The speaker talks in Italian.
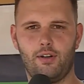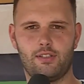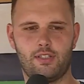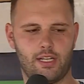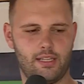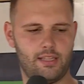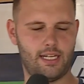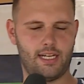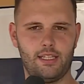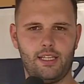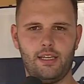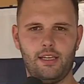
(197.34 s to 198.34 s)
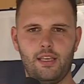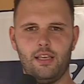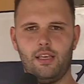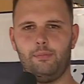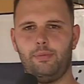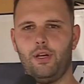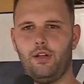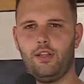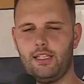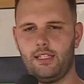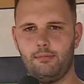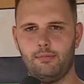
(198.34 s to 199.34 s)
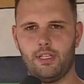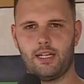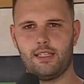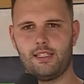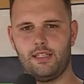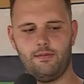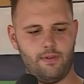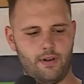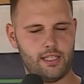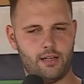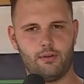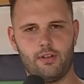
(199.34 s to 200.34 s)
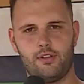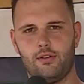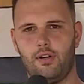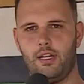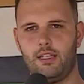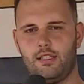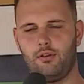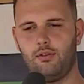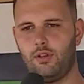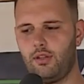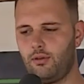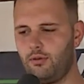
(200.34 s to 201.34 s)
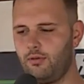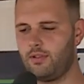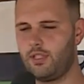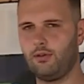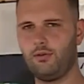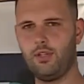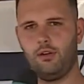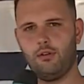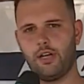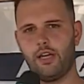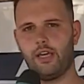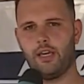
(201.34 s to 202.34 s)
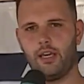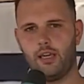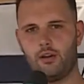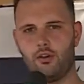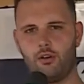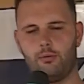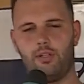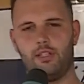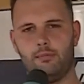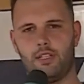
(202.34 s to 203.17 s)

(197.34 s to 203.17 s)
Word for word: ho 30 anni, pilota del team Transilvania, questo è il secondo anno consecutivo che corro per il team